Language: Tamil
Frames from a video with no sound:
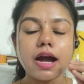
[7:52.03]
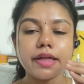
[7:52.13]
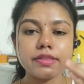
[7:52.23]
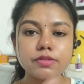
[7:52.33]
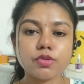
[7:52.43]

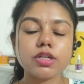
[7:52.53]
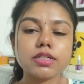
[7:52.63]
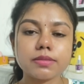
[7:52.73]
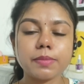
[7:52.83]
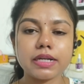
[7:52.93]
அது
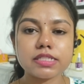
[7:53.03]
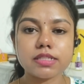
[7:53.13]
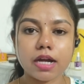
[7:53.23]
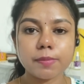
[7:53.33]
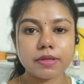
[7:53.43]
ஒர்க் பண்ண
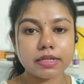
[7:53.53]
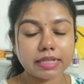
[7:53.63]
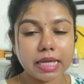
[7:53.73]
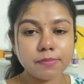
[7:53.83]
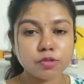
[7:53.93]
ஸ்டார்ட் பண்ணுற
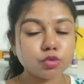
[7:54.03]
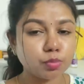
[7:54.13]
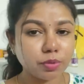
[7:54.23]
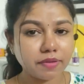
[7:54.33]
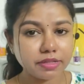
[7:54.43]
டைம் வந்து
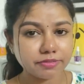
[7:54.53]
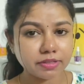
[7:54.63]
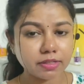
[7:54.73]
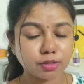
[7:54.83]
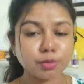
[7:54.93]
ரொம்பவே
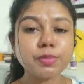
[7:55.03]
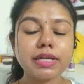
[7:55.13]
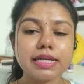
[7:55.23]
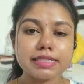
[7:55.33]
டிஃப்ரெண்ட்டாக இருக்கும்